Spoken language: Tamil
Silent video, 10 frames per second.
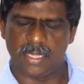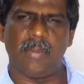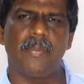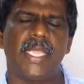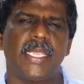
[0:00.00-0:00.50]

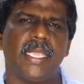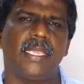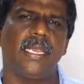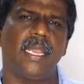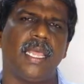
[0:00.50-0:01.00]
நம்பிக்கை
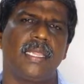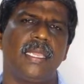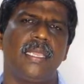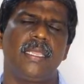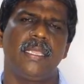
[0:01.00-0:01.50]
இல்லாத
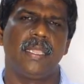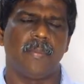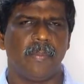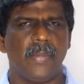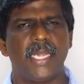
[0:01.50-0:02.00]

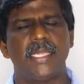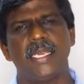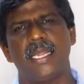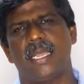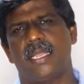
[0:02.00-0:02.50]

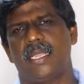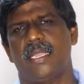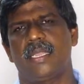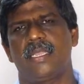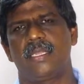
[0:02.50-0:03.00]
மனிதர்களாக
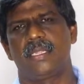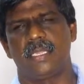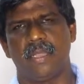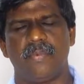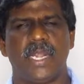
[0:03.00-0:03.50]

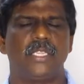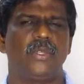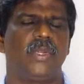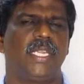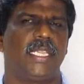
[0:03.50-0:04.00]
நாம் வாழ்ந்து
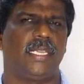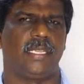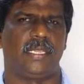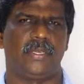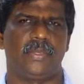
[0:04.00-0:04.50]
கொண்டே
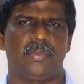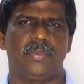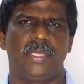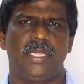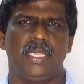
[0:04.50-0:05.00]
இருக்கின்றோம்
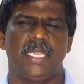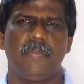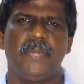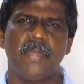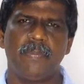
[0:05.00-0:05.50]

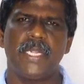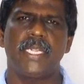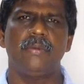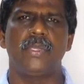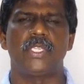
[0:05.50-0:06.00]
இப்படிப்பட்ட
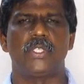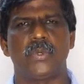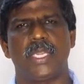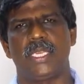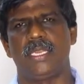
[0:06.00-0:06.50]
ஒரு
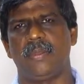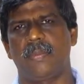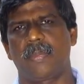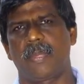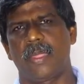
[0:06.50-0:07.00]
சூழலில்
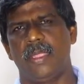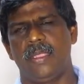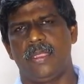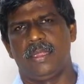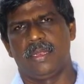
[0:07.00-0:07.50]

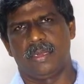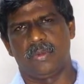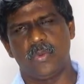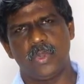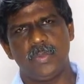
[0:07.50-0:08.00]

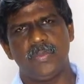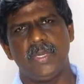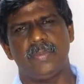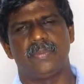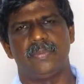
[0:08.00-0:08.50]

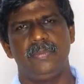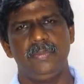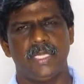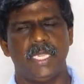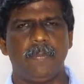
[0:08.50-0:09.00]
குடும்பம்
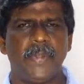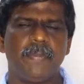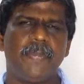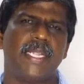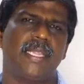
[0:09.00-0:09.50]

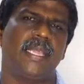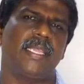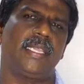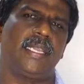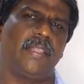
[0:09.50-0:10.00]
எப்படிப்பட்டதாக
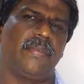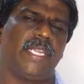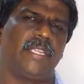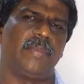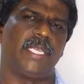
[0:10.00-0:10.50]
இருக்க
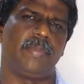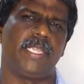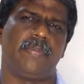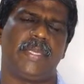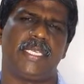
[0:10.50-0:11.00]
வேண்டும்
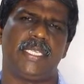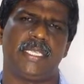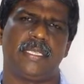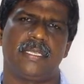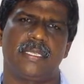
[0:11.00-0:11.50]
என்பதை பற்றி
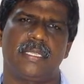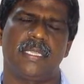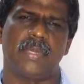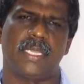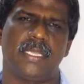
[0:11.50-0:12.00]

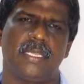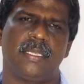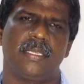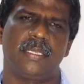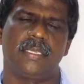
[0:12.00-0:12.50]
நமக்கு
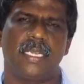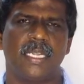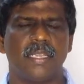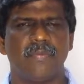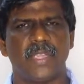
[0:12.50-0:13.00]

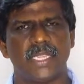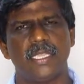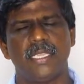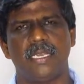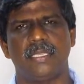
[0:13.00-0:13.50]
இரண்டாம்
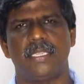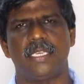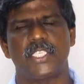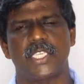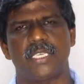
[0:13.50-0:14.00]
வத்திக்கான்
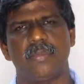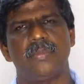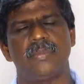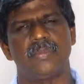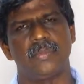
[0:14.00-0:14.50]
திருச்சங்கம்
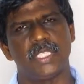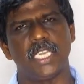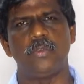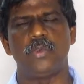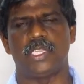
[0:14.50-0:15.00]

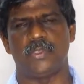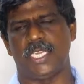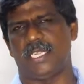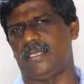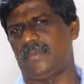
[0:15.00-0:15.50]

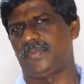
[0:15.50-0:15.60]
தெளிவுறுத்துகிறது